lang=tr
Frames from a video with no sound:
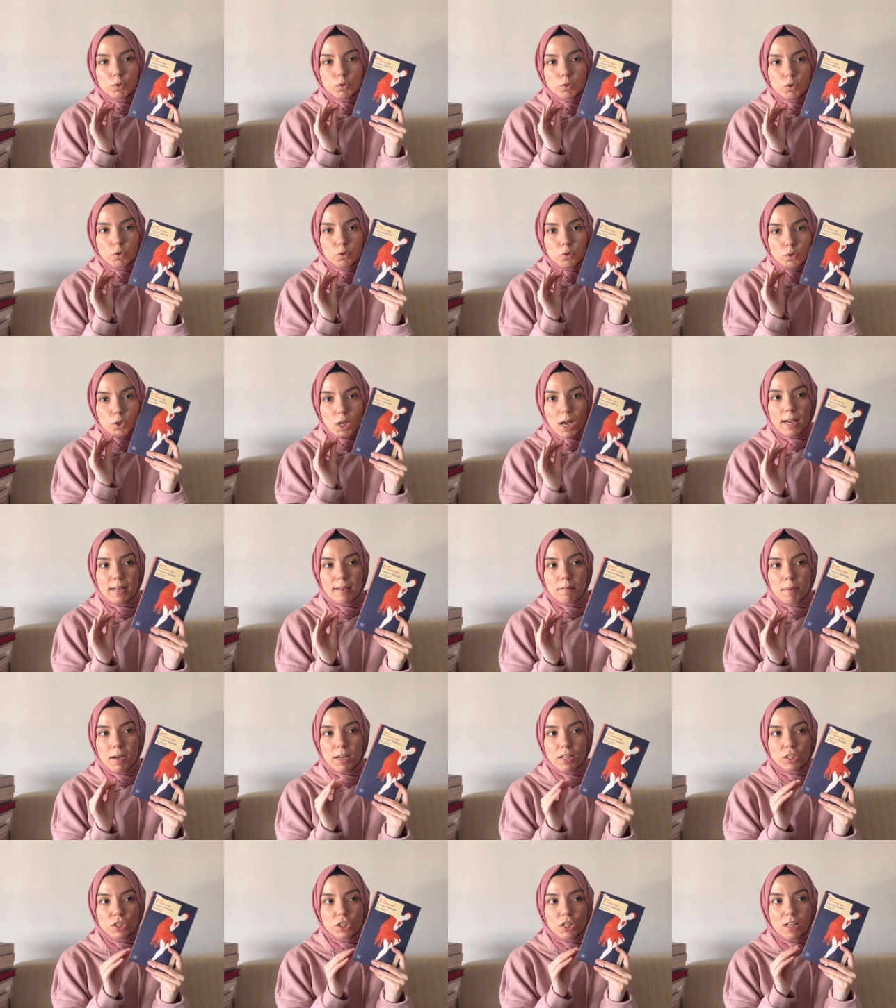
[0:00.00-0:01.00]
güzeldi
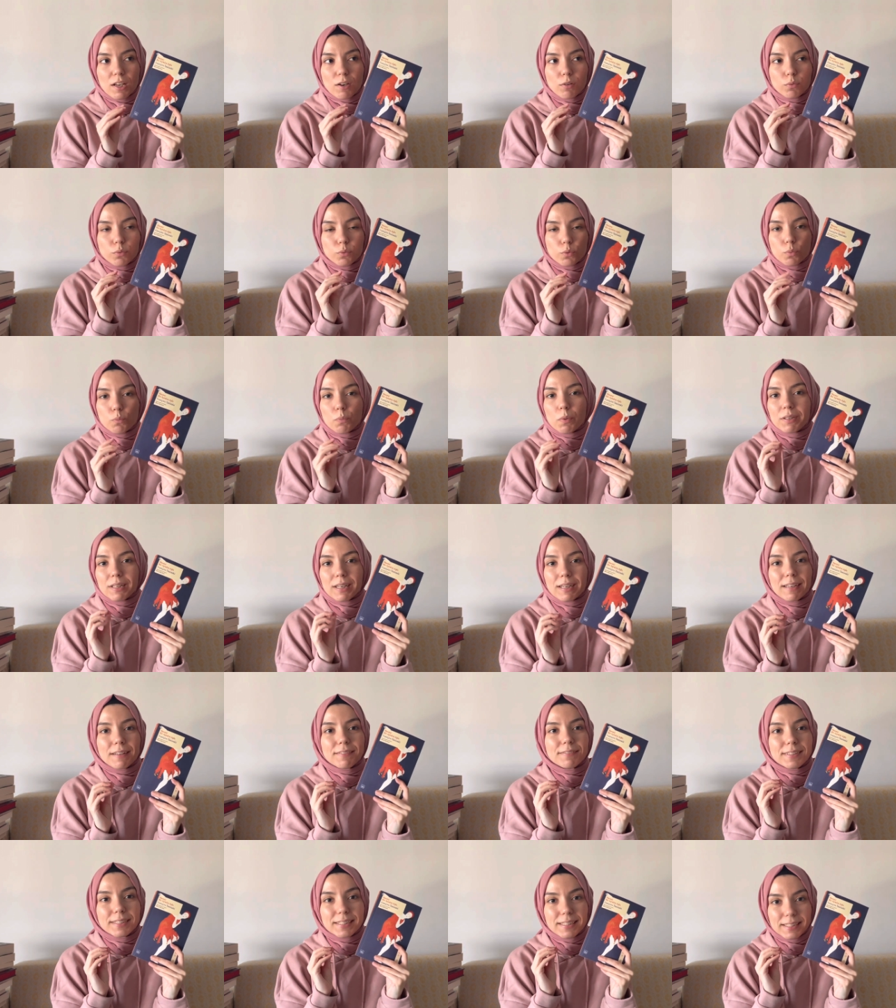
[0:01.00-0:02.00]
bence. Uzun
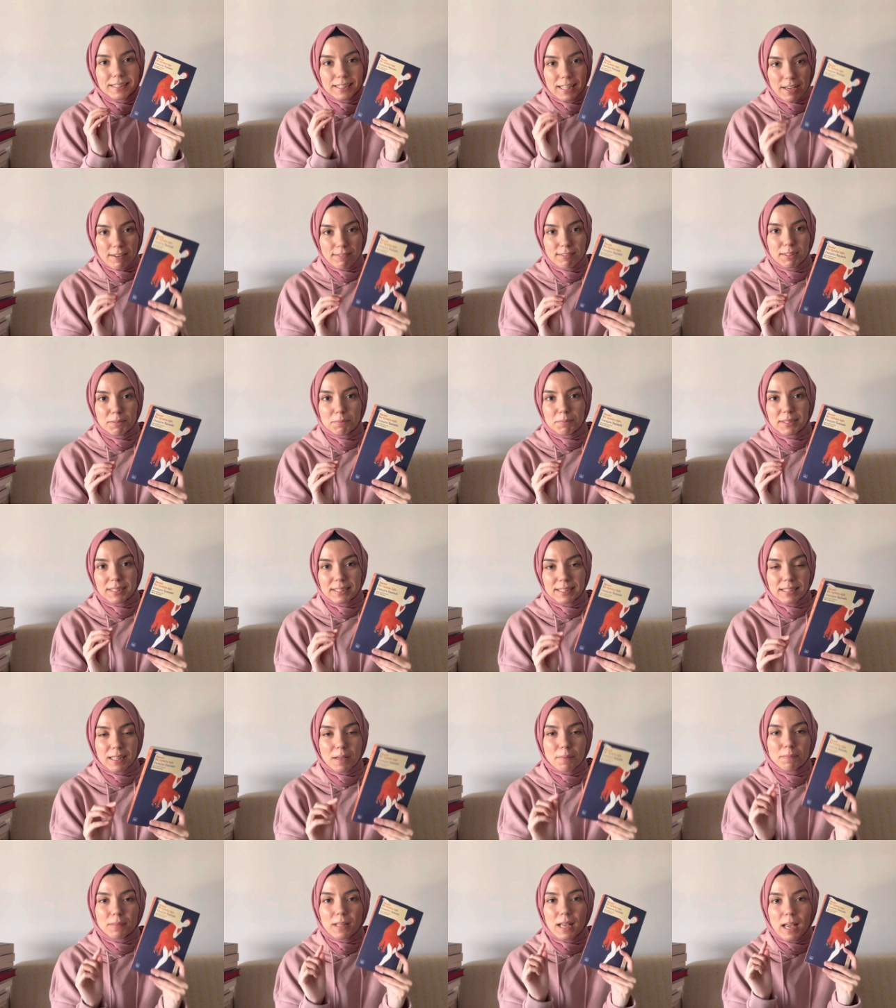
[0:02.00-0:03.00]
paragrafları sevdiğim bir
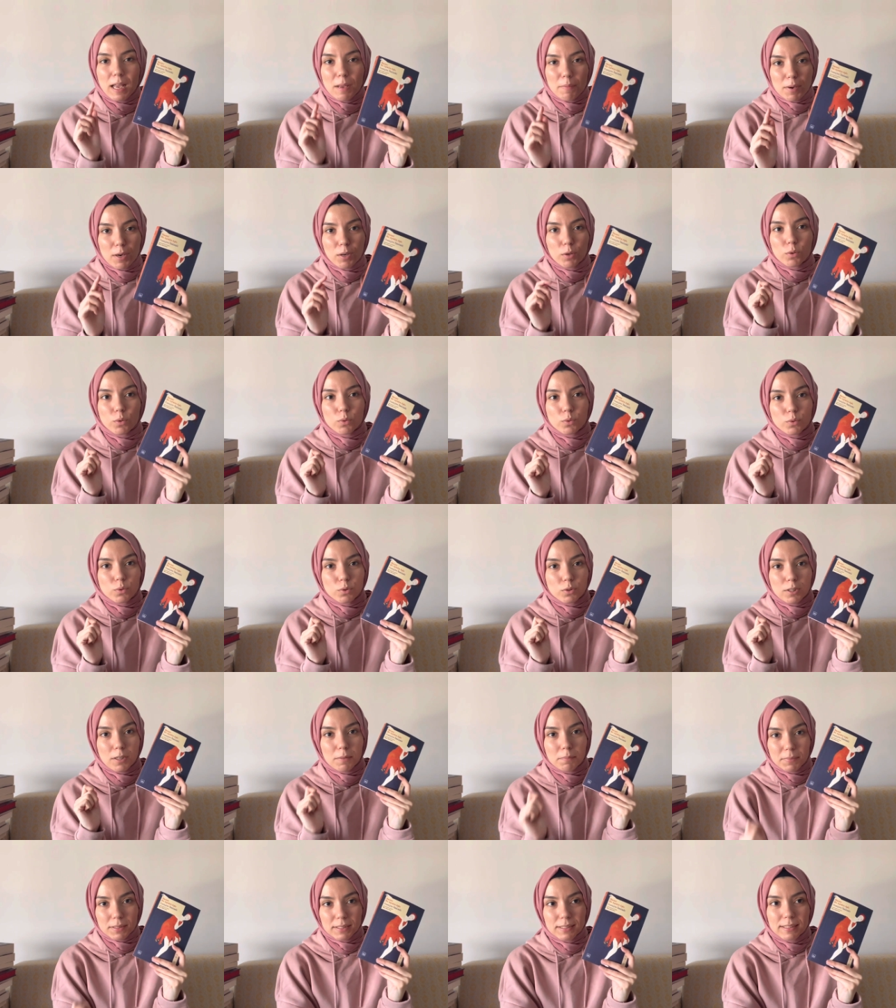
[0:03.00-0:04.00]
kitaptı. Hemen
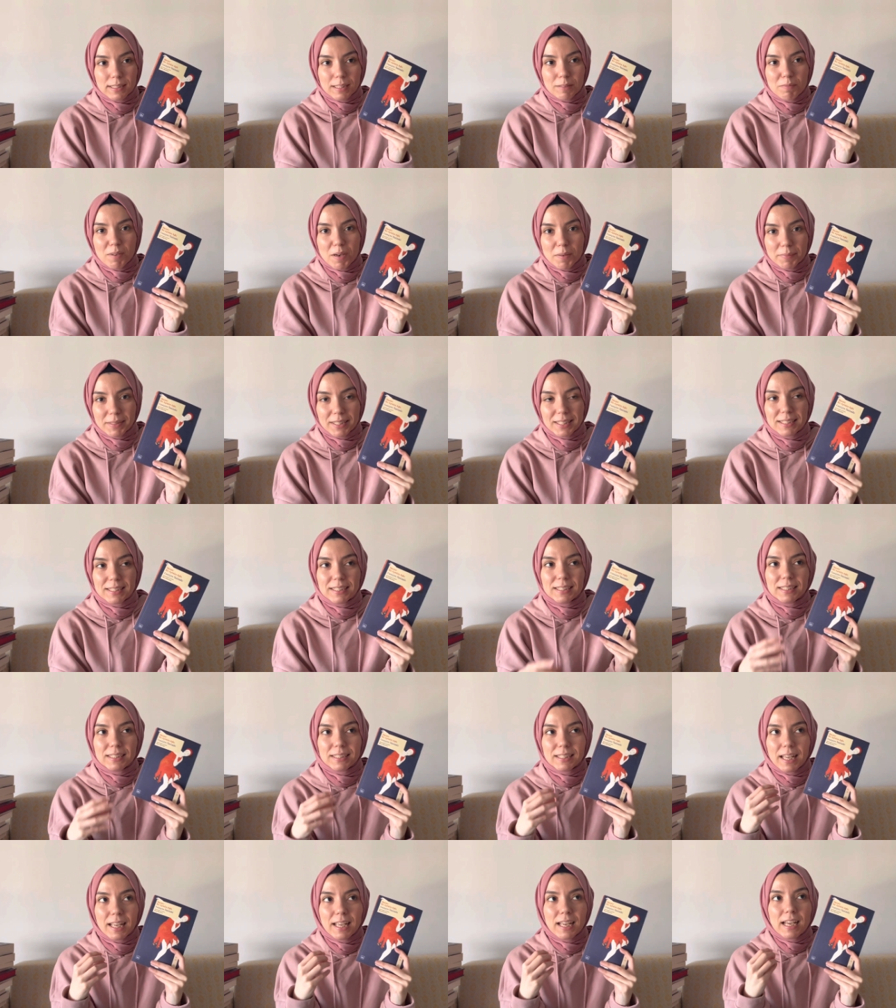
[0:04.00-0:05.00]
konusundan bahsetmem
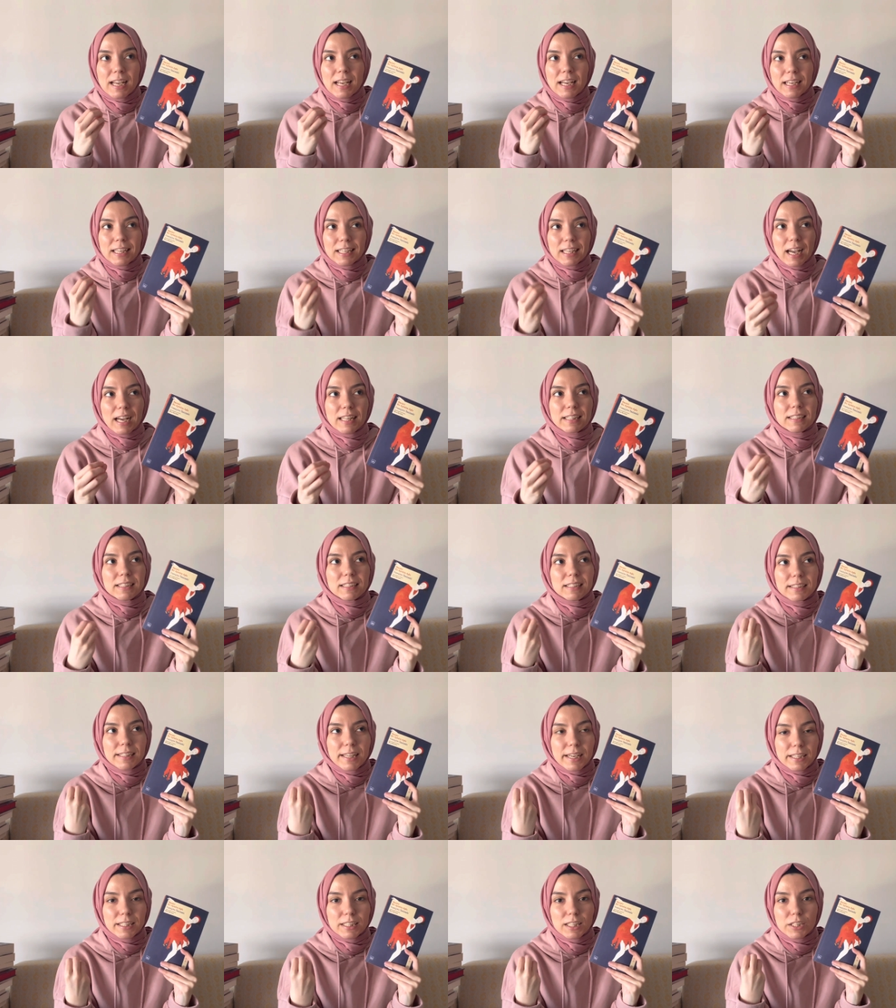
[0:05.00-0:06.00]
gerekirse kendisinden
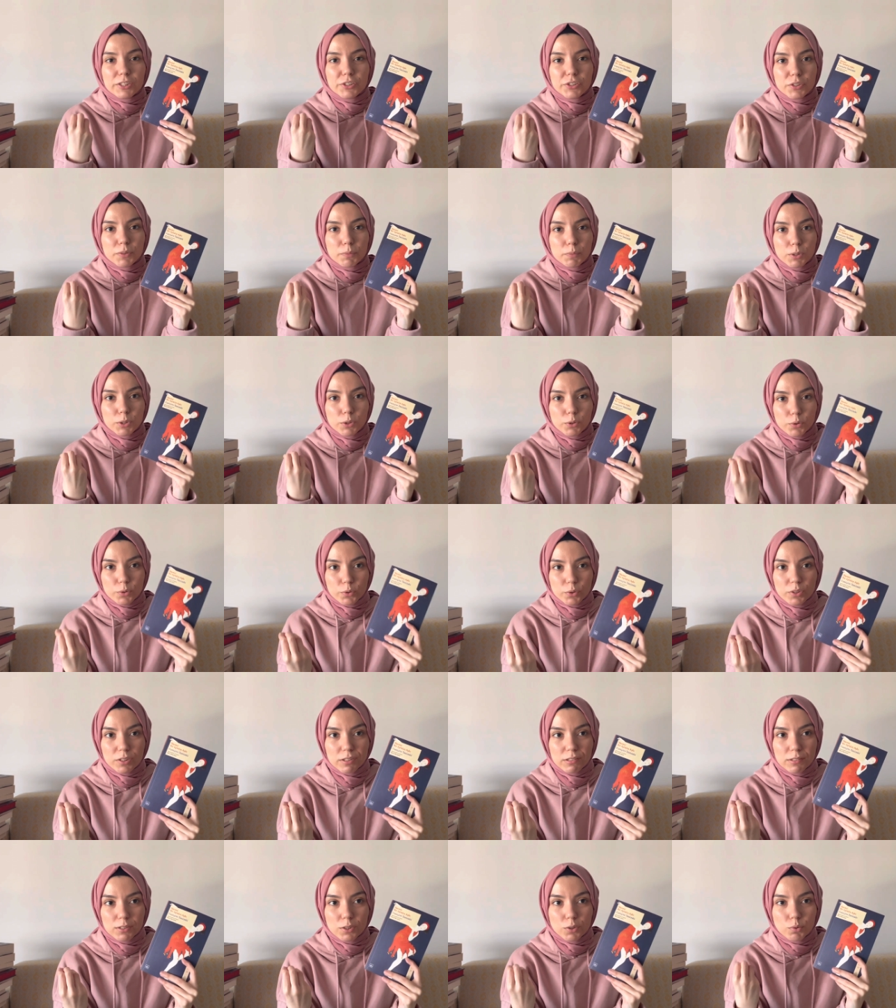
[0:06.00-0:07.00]
yaşça bir küçük
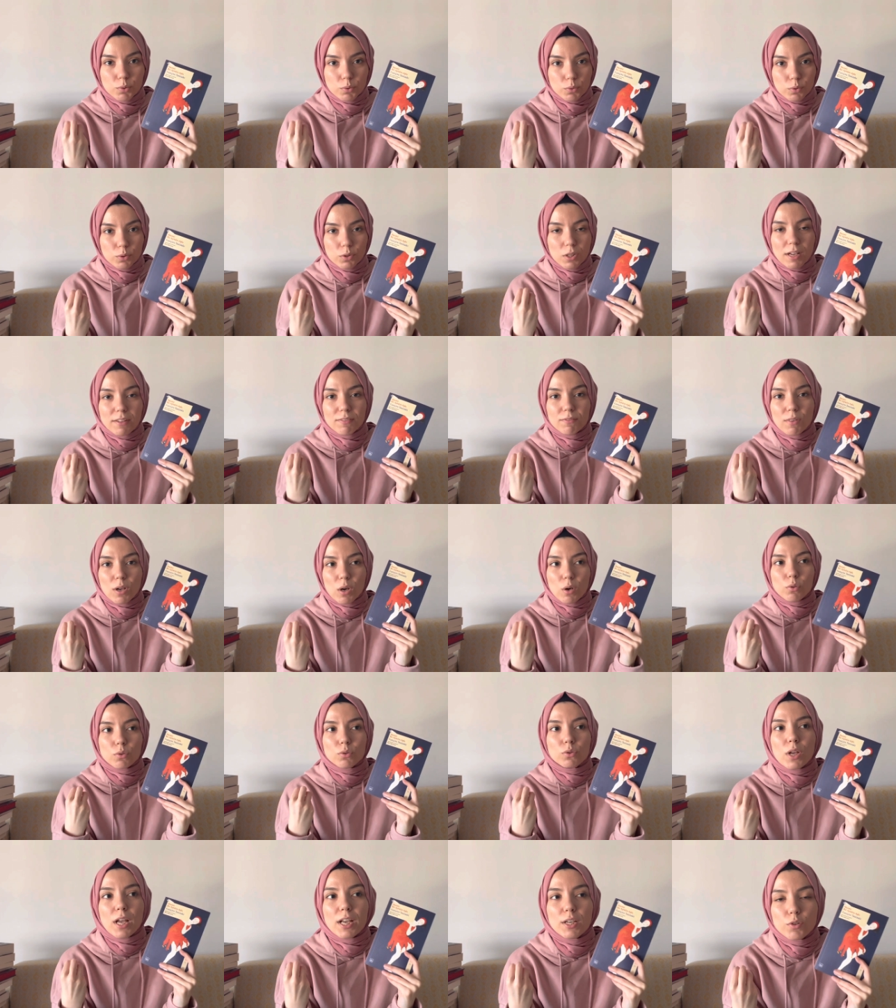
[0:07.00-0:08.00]
kıza tutulan ve
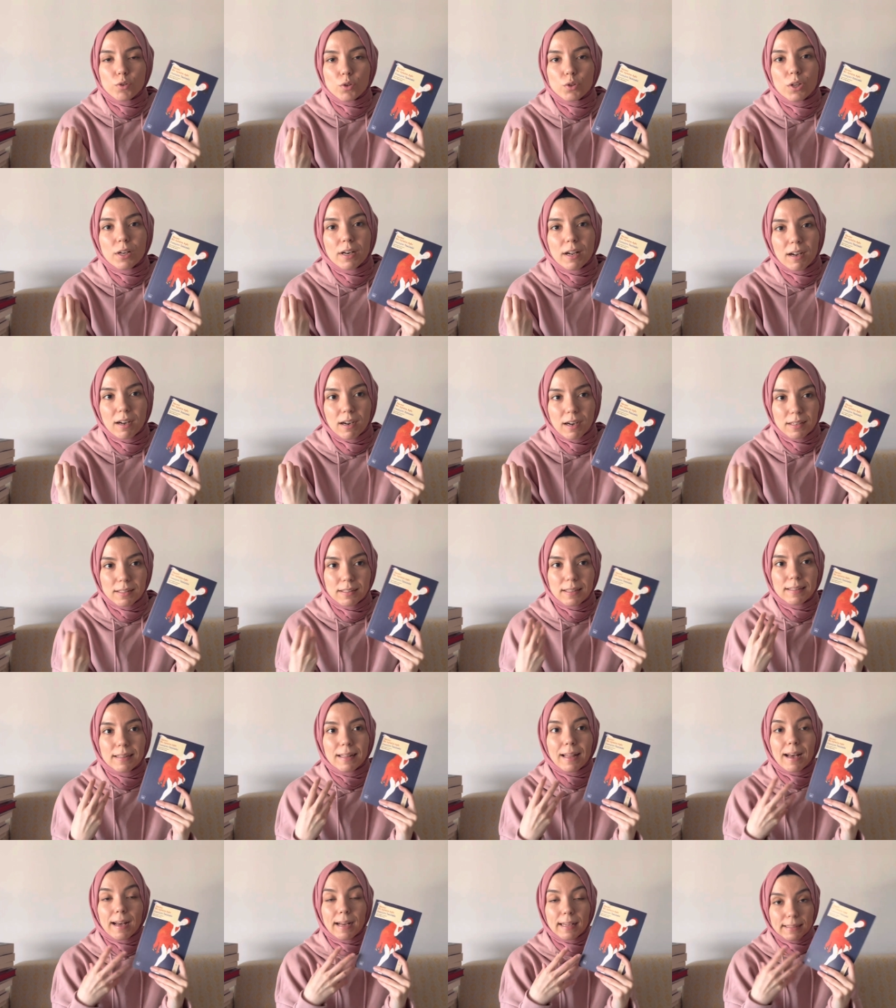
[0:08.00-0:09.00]
onu eş olarak alan
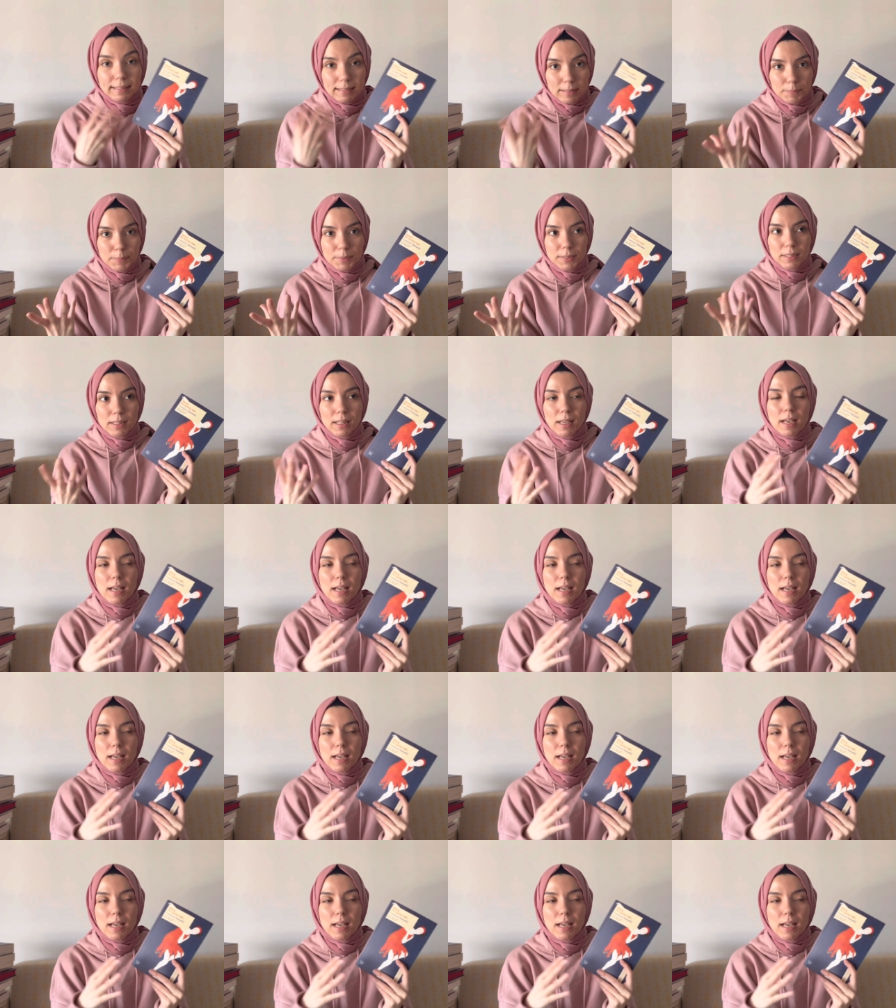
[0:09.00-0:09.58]
adamın